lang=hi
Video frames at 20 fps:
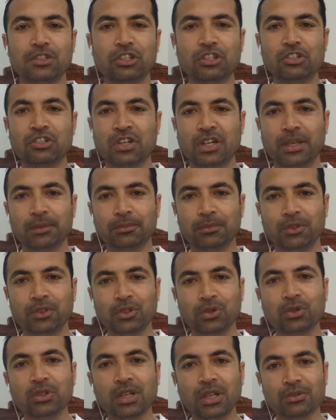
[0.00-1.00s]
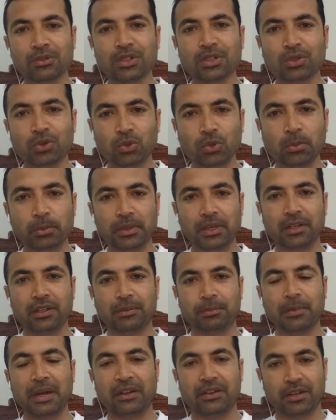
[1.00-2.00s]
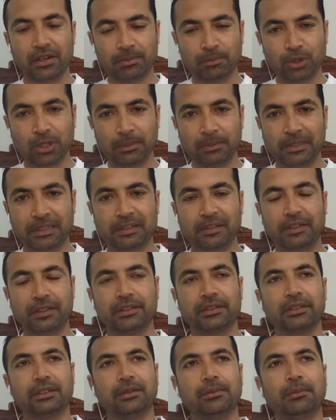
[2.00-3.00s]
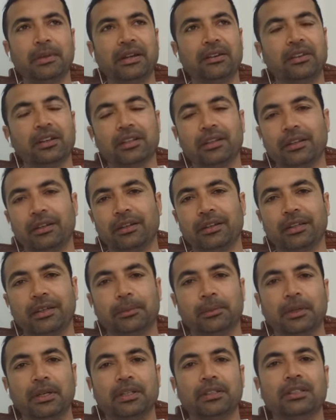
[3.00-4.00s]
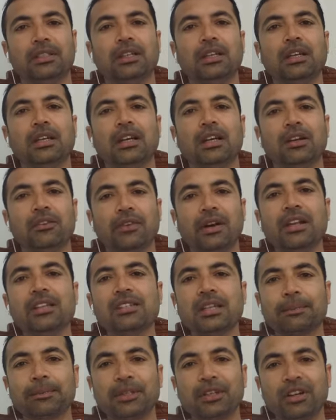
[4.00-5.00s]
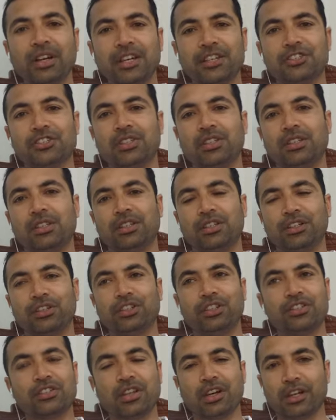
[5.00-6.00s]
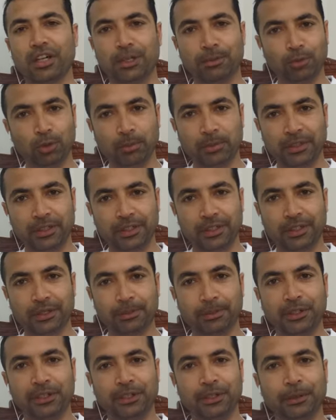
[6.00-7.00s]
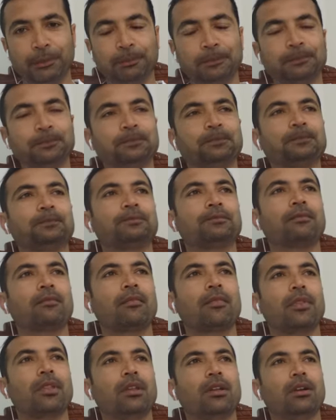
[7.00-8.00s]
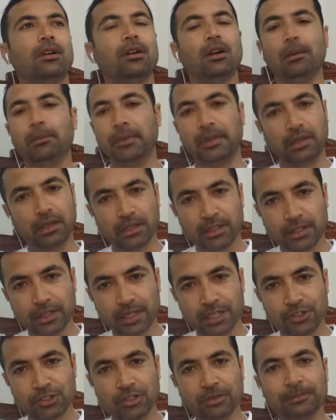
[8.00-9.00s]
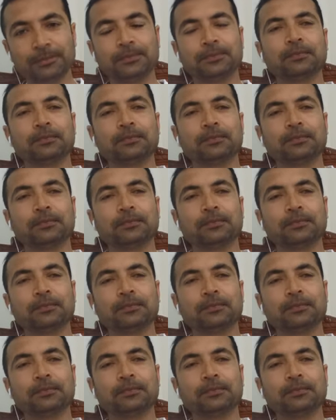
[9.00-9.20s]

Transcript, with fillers: जिस टाइम 2002 में मैट्रिक मुकम्मल किया था मैट्रिक करने के बाद वाले साहब की ख्वाहिश थी कि तीन साल का डिप्लोमा करना है बेटे ने हमने कहा ठीक है जी